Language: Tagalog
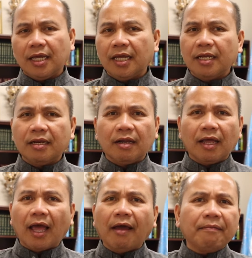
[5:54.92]
In
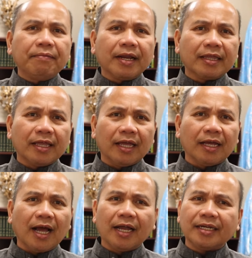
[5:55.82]

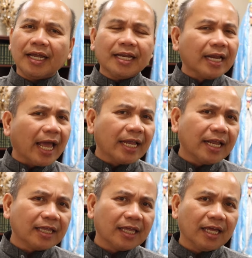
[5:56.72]
everything and in
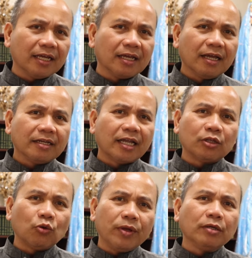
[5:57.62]
anything
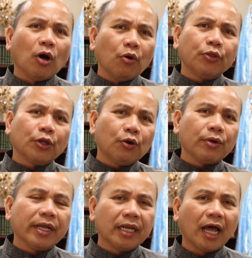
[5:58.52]
that we go
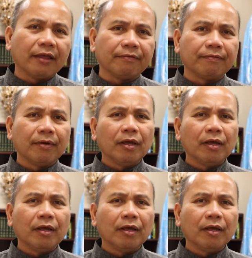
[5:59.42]
through in life,